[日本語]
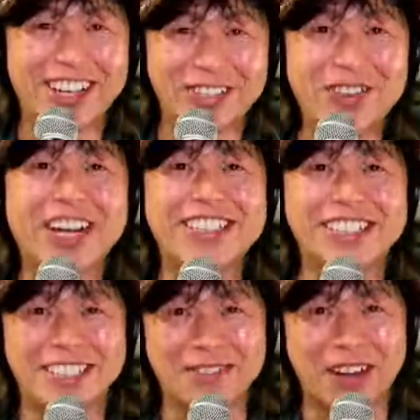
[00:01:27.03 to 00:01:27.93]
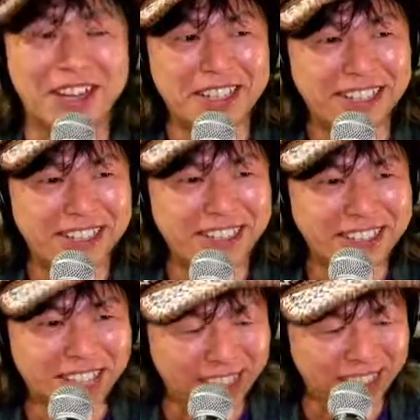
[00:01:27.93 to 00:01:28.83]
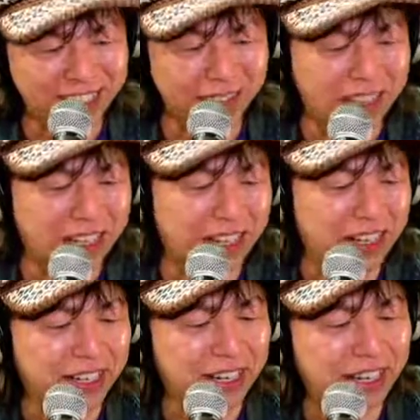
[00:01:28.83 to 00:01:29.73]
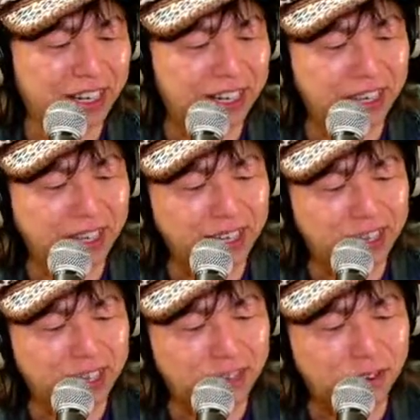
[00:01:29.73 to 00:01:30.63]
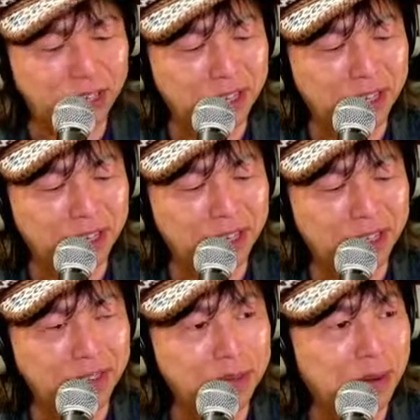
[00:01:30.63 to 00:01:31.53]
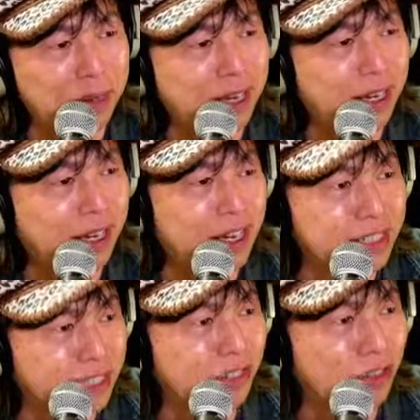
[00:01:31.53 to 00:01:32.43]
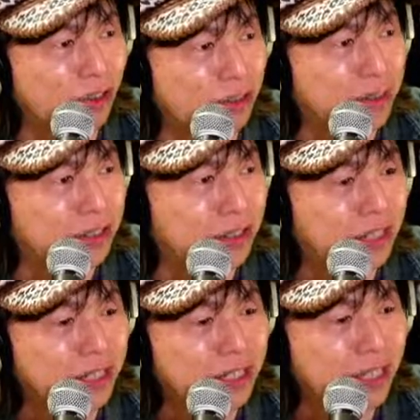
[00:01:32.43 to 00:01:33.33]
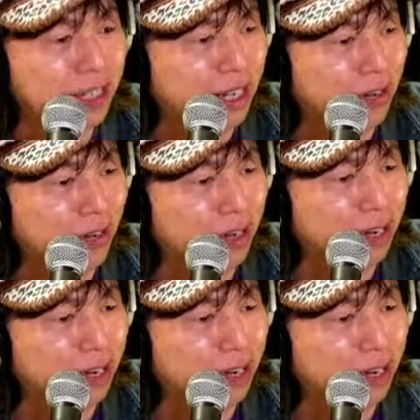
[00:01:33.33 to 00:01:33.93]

そんな感じですわでちょっと待ってねえー、これ今配信されたと思いますただねこれ